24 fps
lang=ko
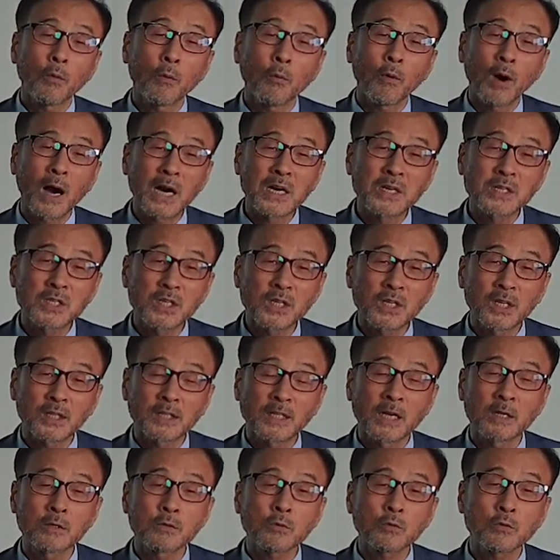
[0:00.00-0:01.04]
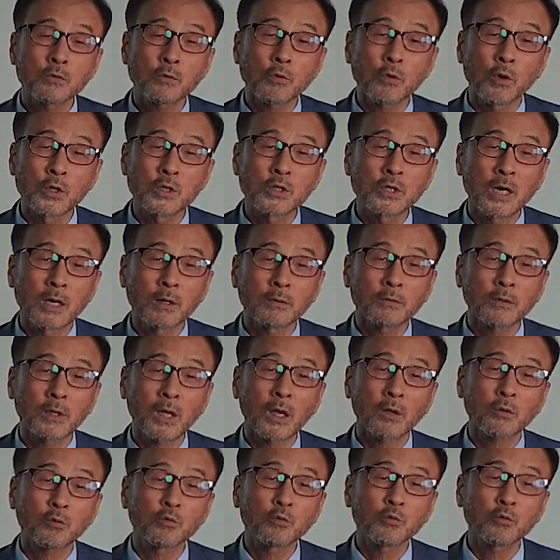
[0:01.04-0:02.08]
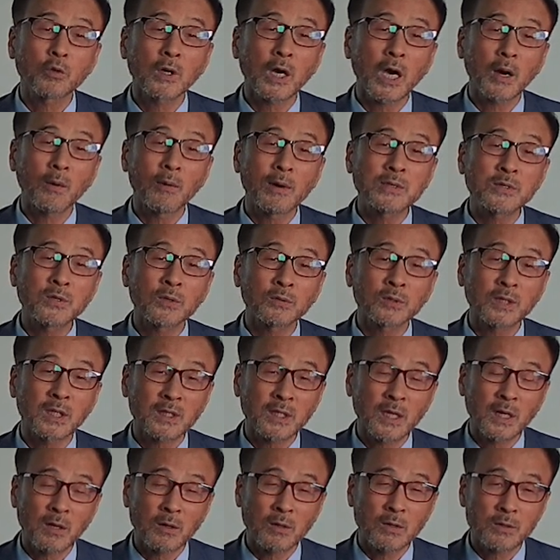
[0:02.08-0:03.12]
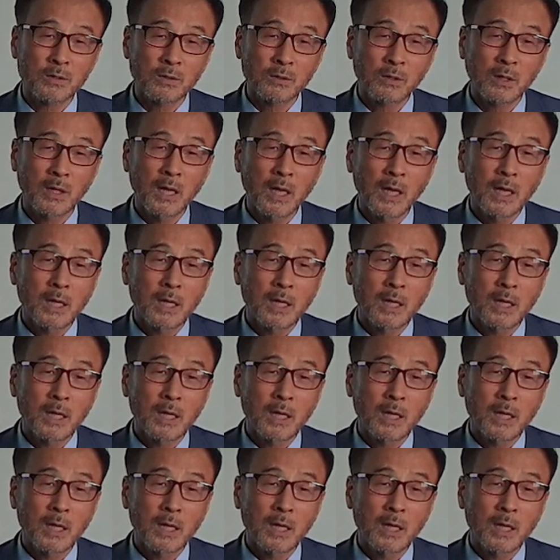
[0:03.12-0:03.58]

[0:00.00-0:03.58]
왕실에 대한 권위와 함께 국가가 완성됐다는 것을